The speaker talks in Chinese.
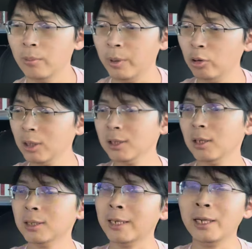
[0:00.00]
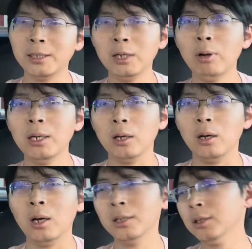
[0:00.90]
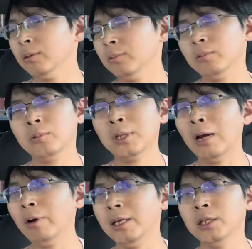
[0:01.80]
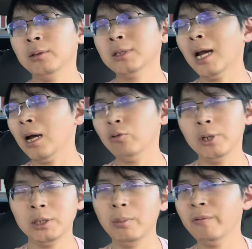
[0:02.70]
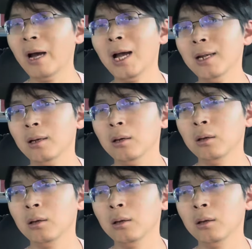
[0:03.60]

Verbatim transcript: 比如说这个产业低端的，哎，这台湾已经在韩国已经没法干了，